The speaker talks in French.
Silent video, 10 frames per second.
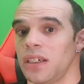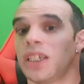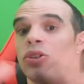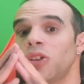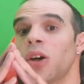
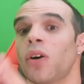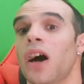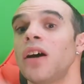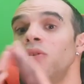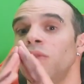qui se
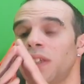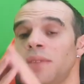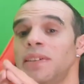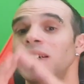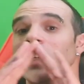déroulera le
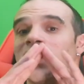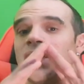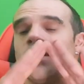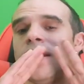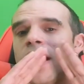samedi
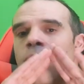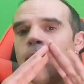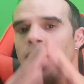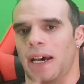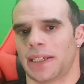6
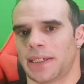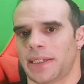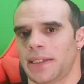mars.